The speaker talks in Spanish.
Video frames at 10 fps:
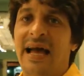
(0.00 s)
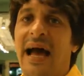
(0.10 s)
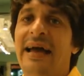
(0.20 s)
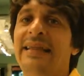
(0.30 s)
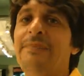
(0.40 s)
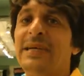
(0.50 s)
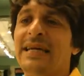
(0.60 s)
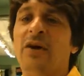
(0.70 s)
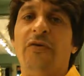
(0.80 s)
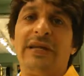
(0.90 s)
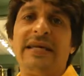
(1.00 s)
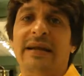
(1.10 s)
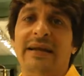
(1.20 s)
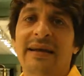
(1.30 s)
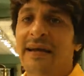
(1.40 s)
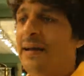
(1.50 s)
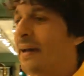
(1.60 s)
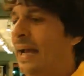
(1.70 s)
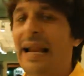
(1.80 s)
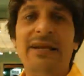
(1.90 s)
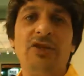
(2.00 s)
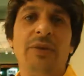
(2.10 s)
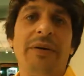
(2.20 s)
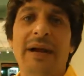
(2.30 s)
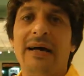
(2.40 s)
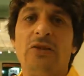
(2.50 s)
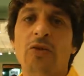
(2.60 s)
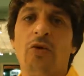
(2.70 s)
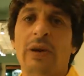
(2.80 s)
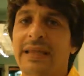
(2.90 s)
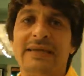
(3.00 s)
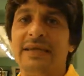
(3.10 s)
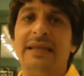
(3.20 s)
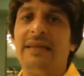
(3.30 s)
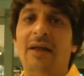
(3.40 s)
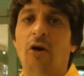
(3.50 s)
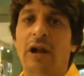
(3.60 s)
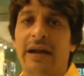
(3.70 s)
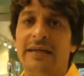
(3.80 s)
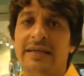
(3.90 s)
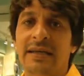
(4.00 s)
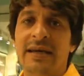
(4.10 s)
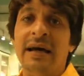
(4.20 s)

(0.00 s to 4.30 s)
Ahí te empiezan a ofrecer. El anillo más barato cuesta 70 dólares.